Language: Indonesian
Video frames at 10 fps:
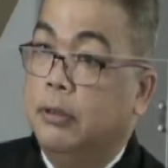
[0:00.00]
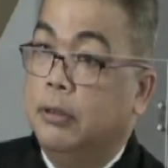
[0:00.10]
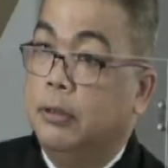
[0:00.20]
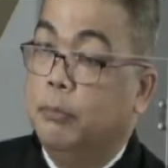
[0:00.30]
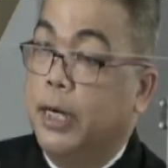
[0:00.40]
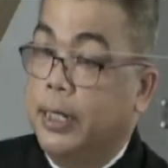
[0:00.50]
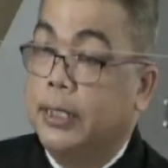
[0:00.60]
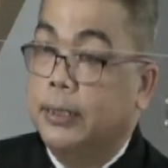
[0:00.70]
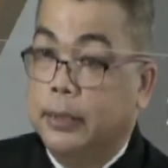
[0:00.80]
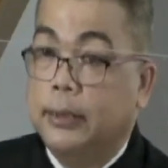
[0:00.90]
Bahkan
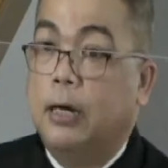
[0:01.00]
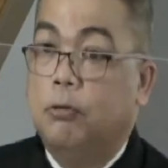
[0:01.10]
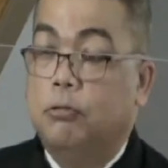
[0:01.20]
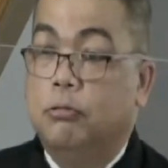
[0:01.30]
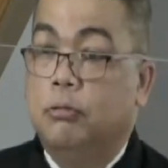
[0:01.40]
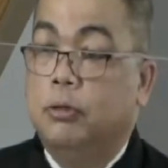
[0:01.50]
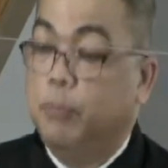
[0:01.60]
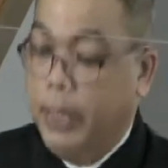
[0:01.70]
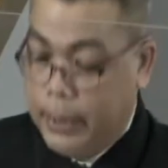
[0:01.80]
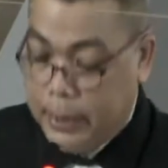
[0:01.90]
kita tahu
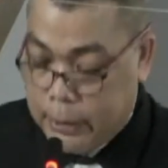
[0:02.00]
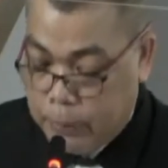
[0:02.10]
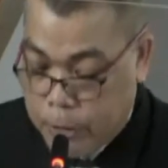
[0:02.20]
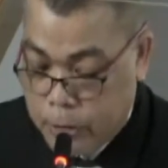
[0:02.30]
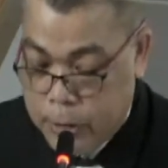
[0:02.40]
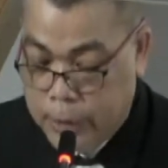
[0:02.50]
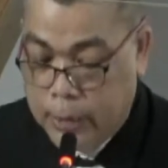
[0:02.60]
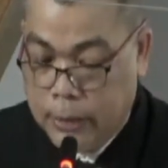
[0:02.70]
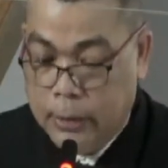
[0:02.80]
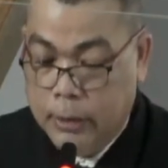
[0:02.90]
Bahkan kita pastikan
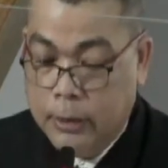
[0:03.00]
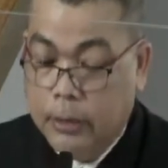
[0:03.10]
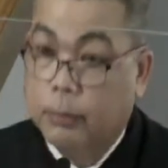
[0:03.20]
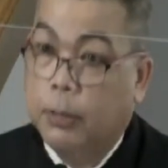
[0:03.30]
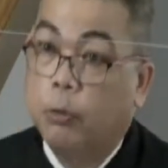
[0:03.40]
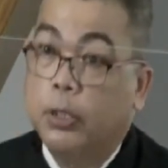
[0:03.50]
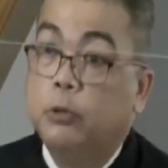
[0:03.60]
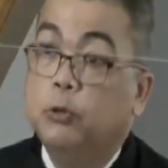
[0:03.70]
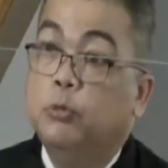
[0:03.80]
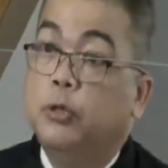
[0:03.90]
bahwa
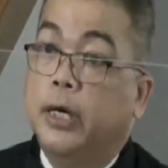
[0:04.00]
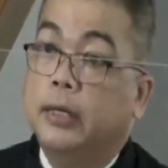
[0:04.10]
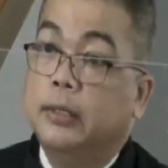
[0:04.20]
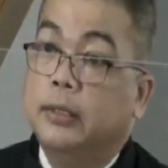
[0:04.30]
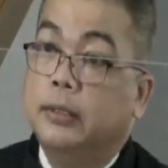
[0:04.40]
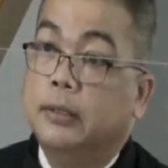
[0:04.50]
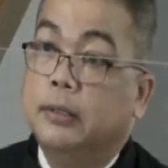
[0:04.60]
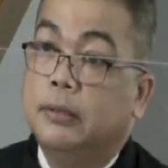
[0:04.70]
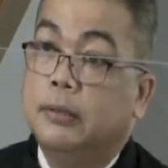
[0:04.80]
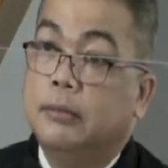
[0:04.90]
itu bukan
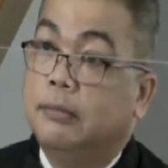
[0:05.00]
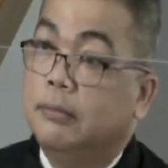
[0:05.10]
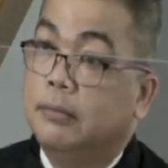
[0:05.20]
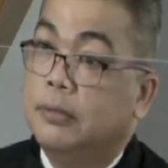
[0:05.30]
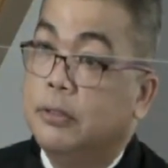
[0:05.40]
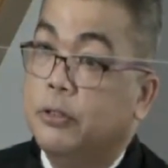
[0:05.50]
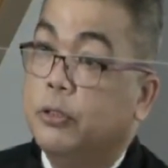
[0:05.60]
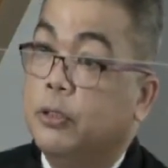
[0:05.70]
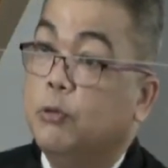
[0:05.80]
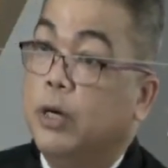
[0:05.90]

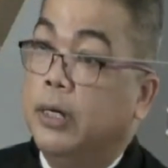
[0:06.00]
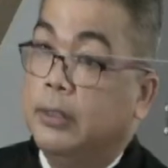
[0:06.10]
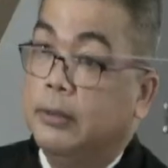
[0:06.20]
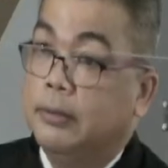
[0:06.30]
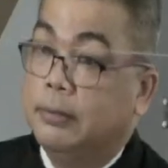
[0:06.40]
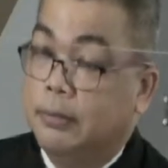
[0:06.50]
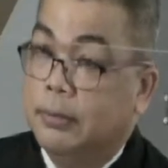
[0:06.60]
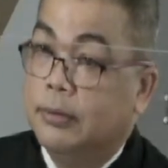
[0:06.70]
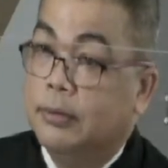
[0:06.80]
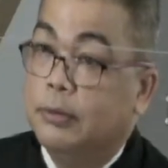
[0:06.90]
seruan
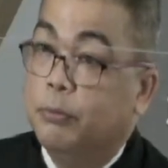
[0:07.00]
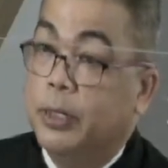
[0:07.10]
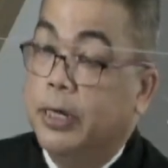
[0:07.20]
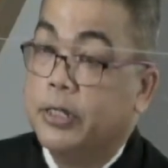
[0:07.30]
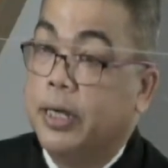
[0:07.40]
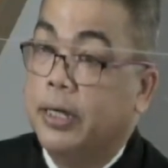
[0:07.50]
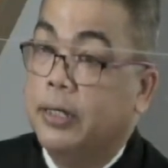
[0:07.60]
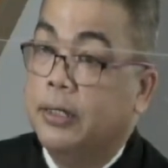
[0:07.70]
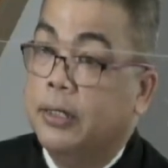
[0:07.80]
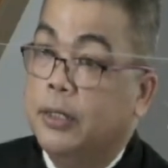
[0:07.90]
biasa.
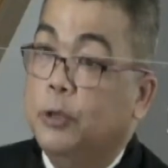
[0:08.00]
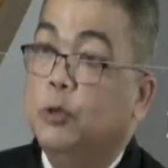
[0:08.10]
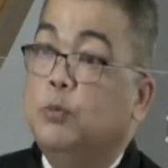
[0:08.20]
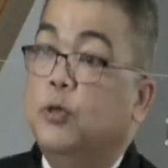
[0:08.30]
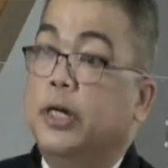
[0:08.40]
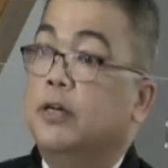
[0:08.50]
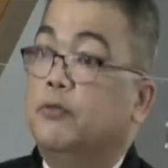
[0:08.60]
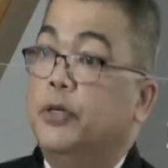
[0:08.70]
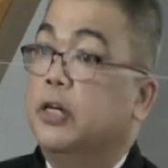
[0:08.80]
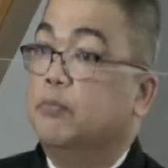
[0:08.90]
Itu bukan
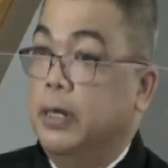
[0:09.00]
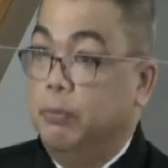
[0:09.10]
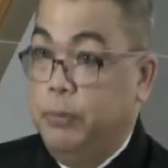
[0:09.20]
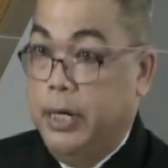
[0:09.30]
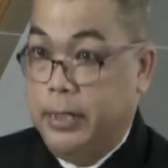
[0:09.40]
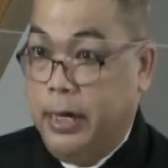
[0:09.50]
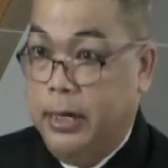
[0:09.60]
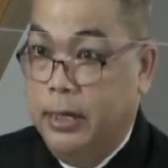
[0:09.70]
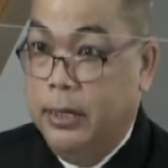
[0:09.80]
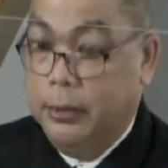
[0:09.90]
firman biasa.
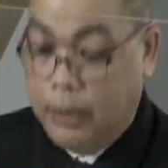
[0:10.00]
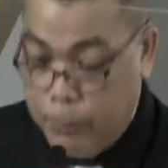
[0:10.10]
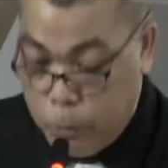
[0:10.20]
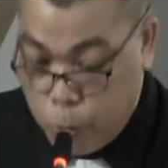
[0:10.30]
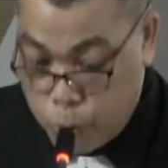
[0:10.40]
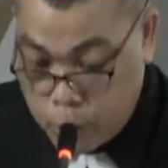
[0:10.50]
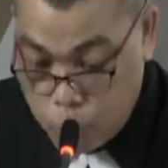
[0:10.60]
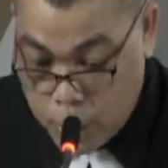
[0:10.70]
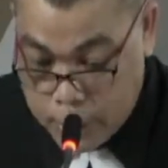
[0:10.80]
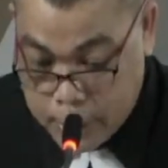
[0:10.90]
Tapi itu
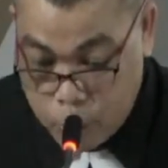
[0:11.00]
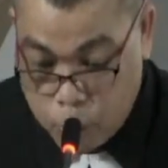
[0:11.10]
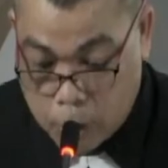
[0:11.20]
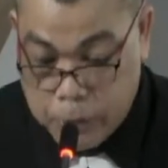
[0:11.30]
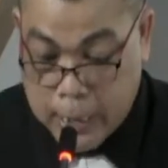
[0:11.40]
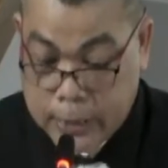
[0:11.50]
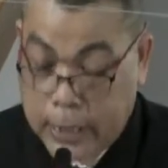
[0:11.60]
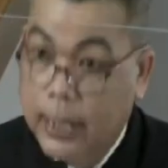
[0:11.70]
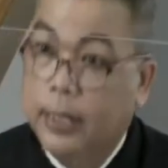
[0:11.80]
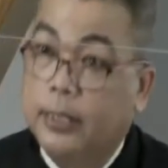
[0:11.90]
seruan yang luar biasa
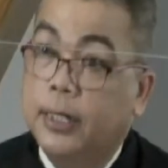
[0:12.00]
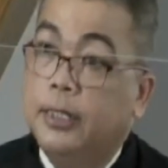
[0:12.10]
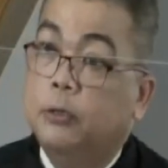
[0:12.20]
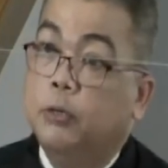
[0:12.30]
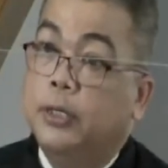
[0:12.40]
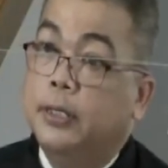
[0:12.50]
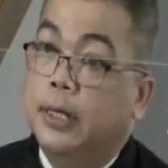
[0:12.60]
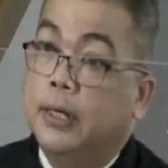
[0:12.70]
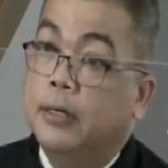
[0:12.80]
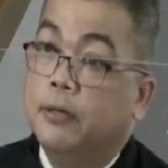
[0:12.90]
dan itu adalah
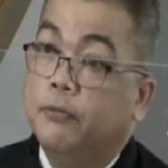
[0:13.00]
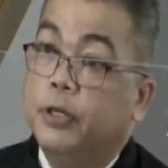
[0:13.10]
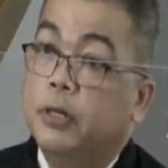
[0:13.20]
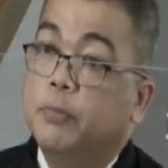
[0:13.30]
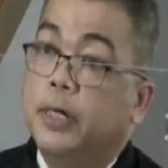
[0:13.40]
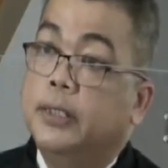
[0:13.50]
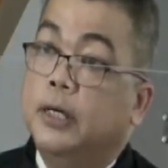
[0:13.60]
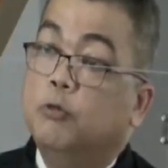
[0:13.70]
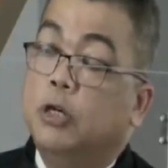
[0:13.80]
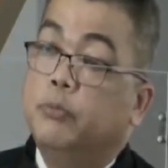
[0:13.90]
firman yang
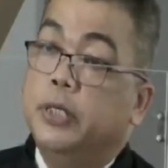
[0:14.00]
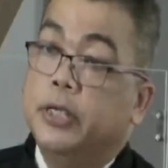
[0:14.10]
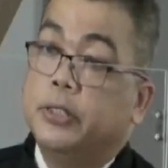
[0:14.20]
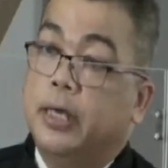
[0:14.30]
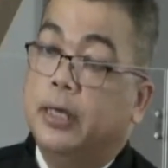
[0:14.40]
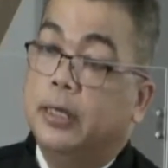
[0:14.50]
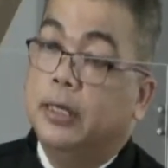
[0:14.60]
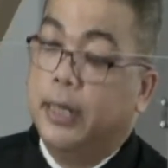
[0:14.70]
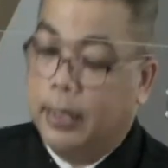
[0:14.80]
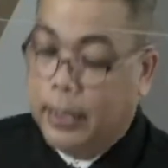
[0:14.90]
luar biasa.
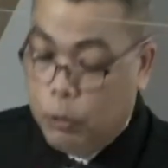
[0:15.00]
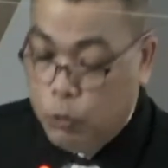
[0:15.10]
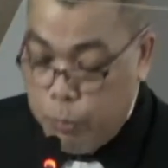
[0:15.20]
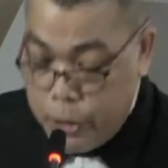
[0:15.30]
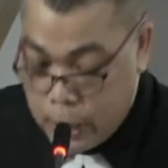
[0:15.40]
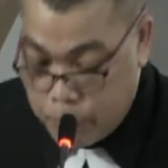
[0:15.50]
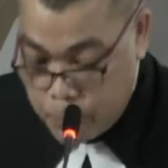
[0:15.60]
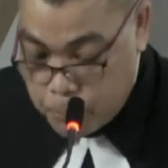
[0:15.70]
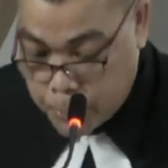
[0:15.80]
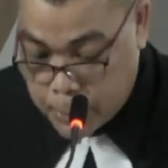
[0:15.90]
Karena itu bisa
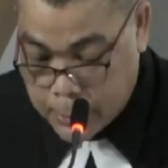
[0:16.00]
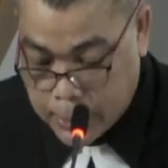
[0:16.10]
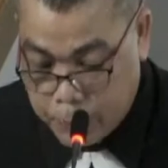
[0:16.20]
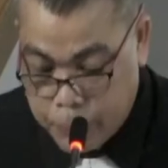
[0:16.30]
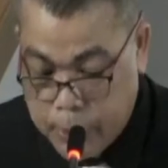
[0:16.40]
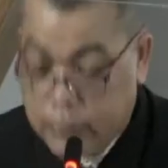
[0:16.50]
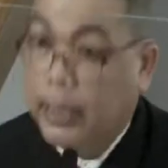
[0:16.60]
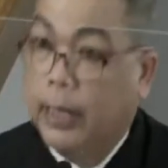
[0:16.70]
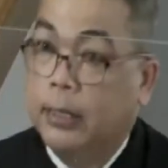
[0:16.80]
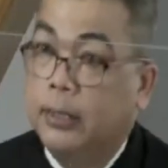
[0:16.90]
memperlengkapi kita.
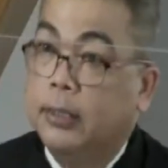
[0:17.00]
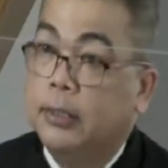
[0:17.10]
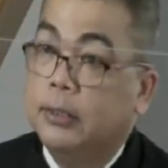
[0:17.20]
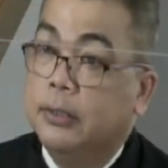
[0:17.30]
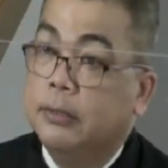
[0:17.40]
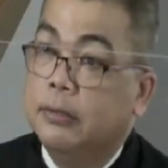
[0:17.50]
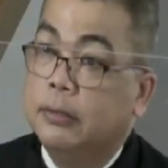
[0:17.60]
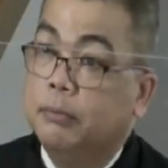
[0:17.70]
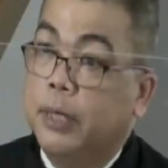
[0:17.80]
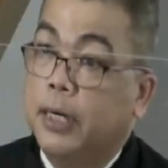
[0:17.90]

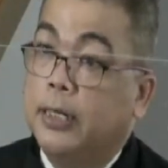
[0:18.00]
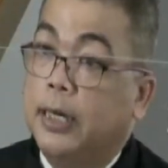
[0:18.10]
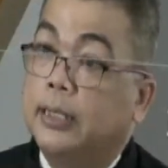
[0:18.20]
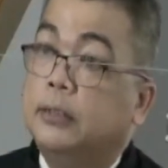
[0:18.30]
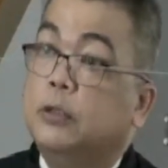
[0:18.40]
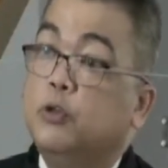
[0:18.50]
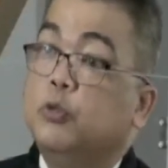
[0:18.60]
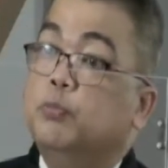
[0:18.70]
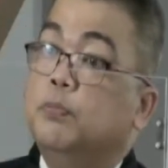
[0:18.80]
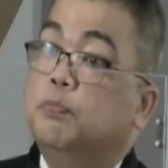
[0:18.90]
Bahkan akan terus
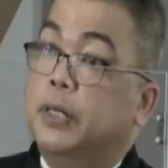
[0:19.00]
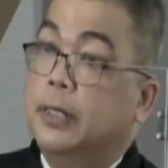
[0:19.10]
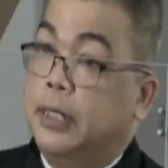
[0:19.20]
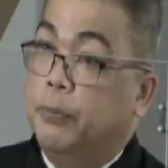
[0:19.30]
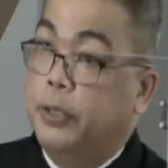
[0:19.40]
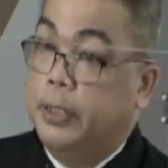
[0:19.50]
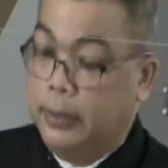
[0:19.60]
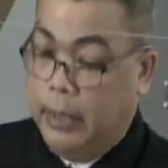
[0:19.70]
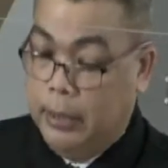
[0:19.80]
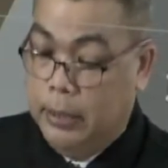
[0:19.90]
memperlengkapi kita.